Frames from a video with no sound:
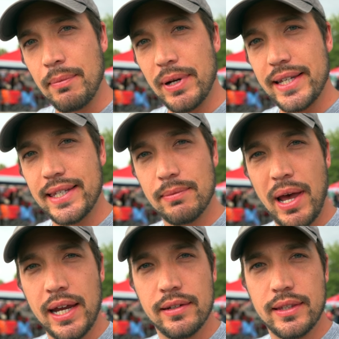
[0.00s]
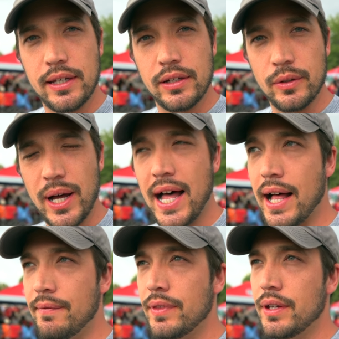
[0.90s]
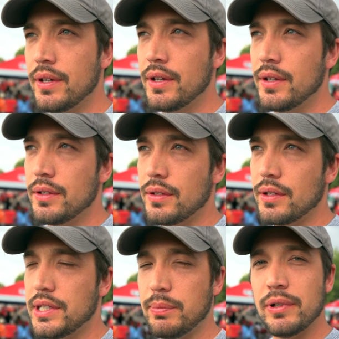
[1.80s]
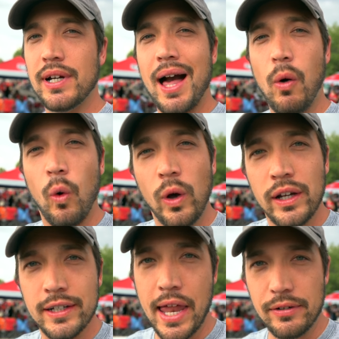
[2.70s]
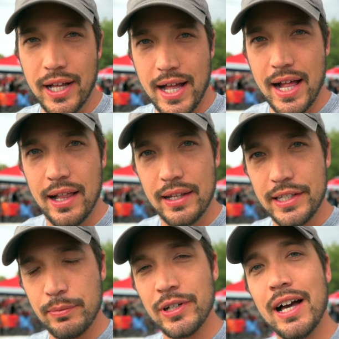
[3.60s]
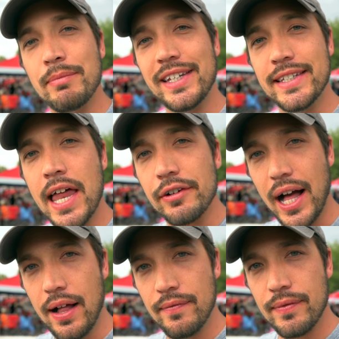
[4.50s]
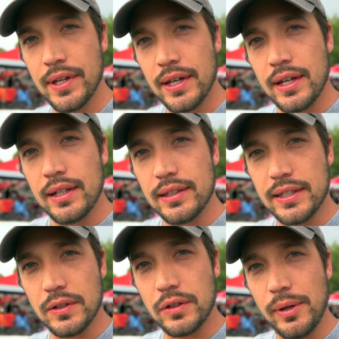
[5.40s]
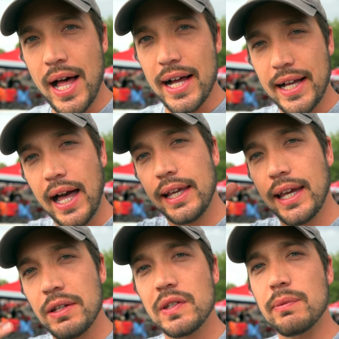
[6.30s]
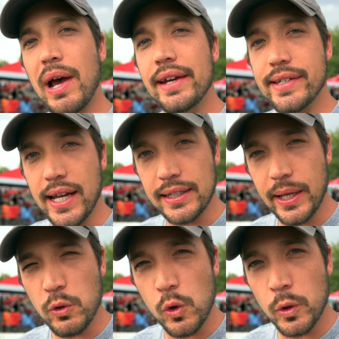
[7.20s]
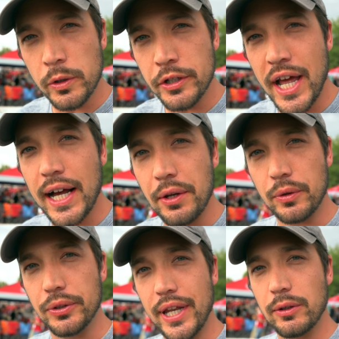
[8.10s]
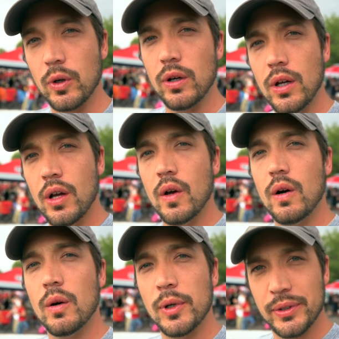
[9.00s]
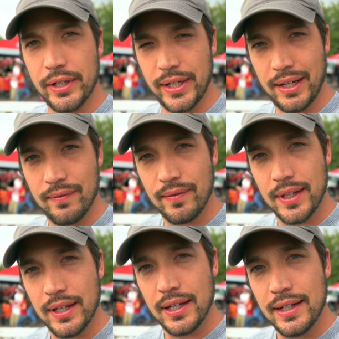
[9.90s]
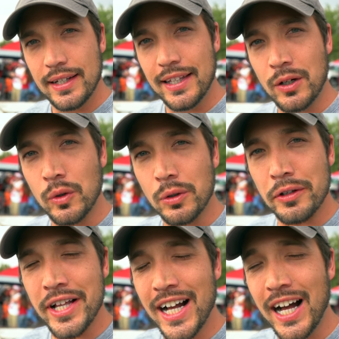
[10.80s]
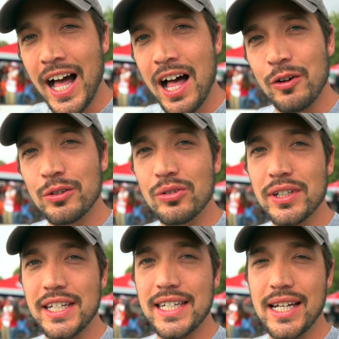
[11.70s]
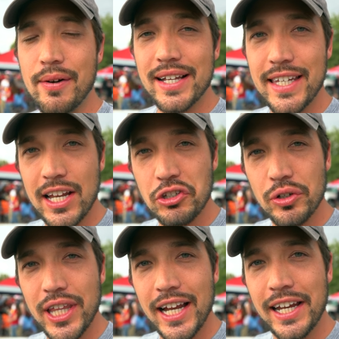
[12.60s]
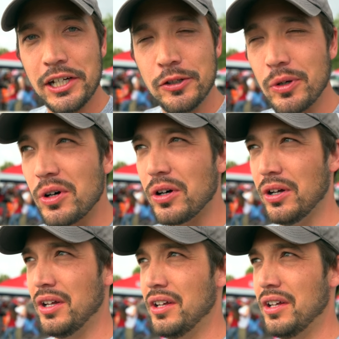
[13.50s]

やっぱりスマイルっていうのはその自分がオイルなのか自分が水なのかで、そこは外見のスマイルじゃなくて心の中のことだと思うんだよね。で、心の中が本当に幸せな状態でいると